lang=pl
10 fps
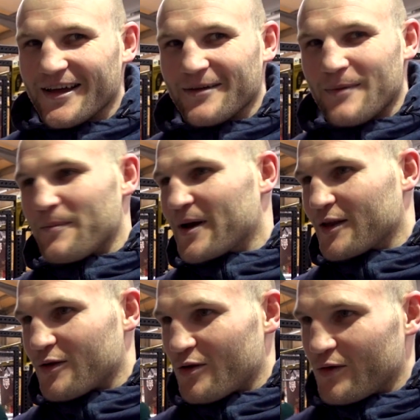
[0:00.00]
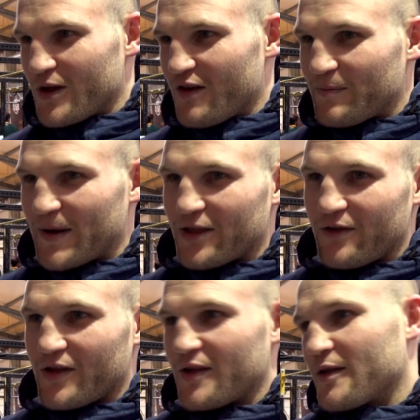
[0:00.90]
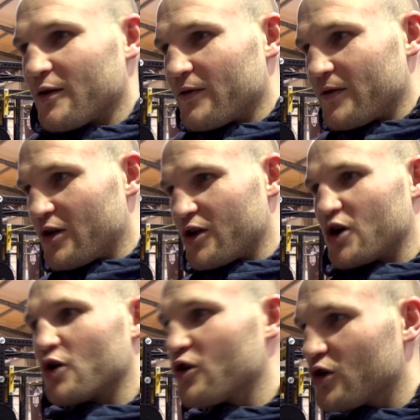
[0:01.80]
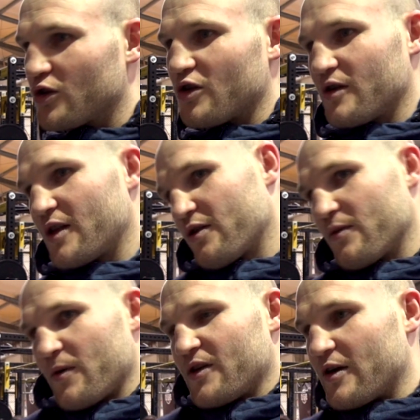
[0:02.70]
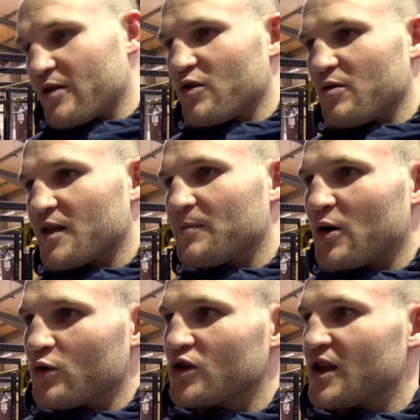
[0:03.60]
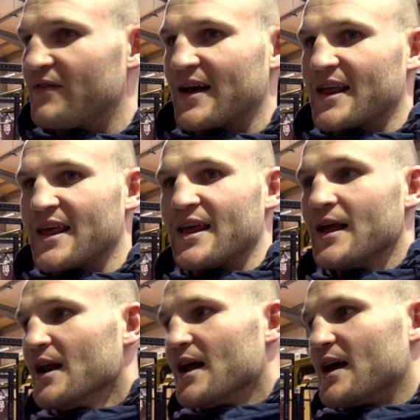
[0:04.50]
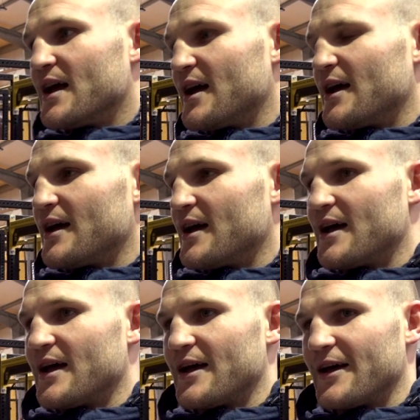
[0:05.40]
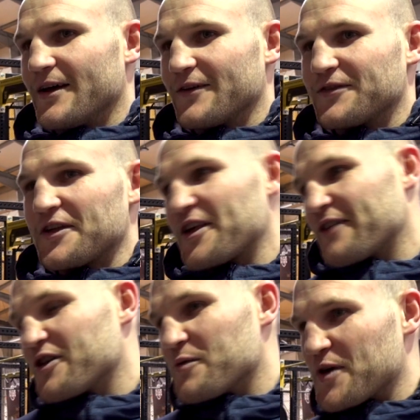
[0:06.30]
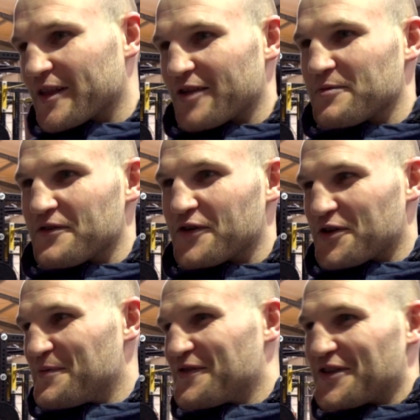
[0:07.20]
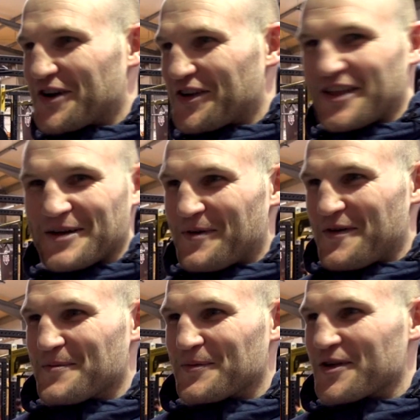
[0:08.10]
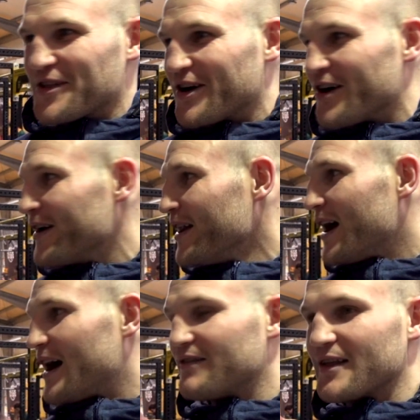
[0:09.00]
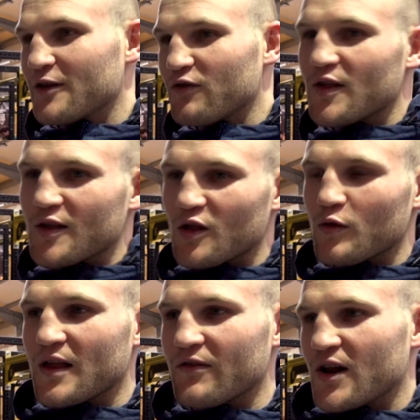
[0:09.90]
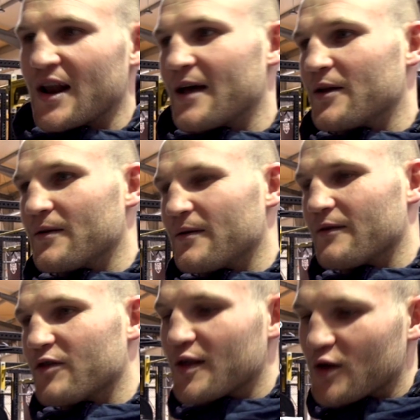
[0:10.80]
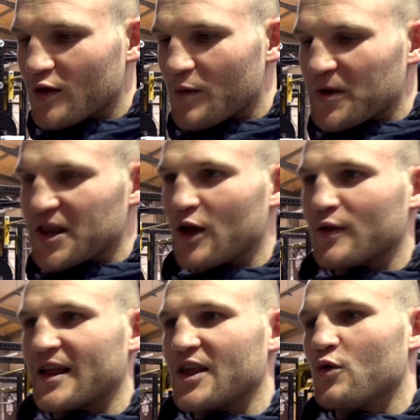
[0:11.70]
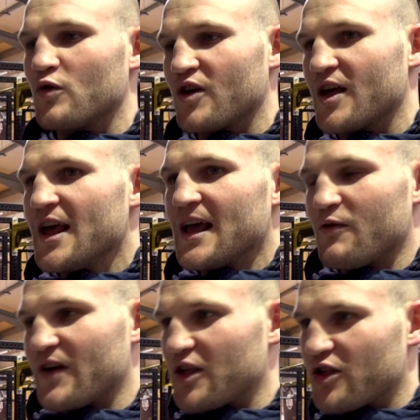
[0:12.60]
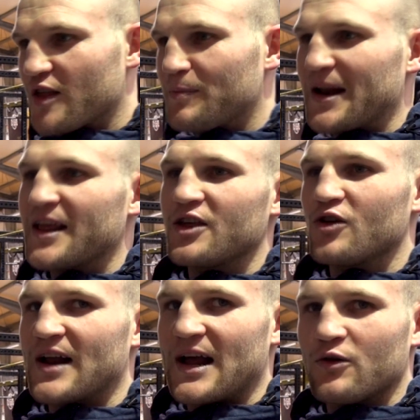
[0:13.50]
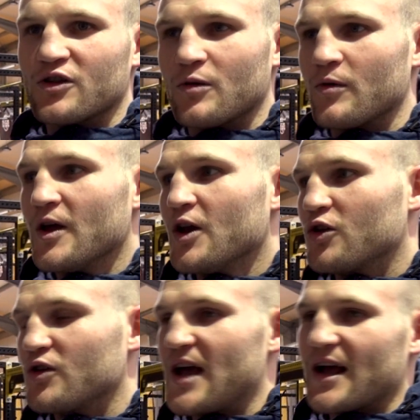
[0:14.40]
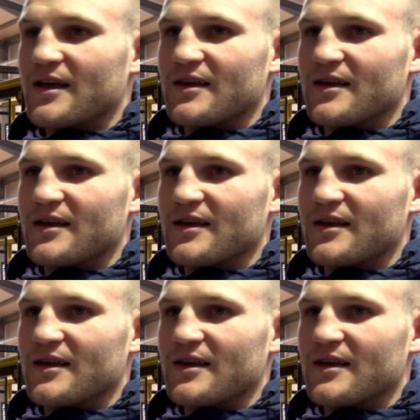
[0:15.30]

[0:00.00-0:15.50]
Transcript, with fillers: mam bardzo dużo od niej wsparcia właśnie, jeżeli chodzi o to, że też powiedziała, że muszę mieć spokój do tej walki. E, też jak w domu jesteśmy, nie wchodzi mi w drogę, że tak powiem brzydko. A więc no wszystko jest ustawione na, wszystko jest dopięte na ostatni guzik. Ja mówię, jak jeszcze sparingi dograją, no to, no to jak